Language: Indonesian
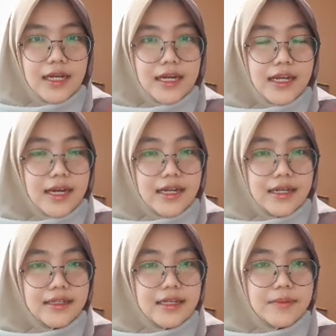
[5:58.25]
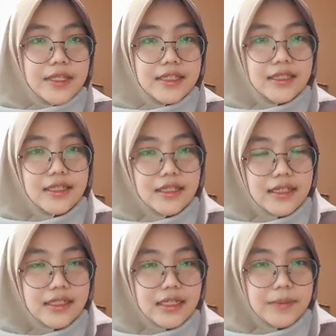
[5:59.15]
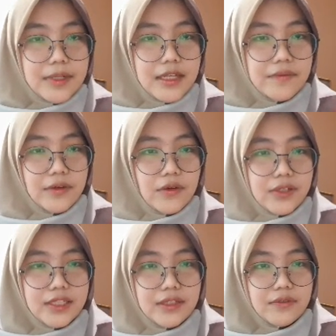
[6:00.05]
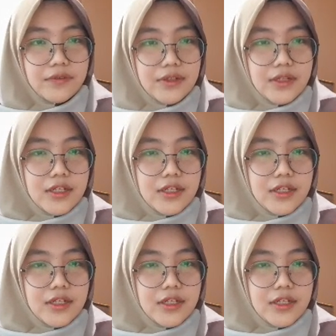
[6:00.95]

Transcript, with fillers: karena kadarnya lebih tinggi daripada efek kognitif.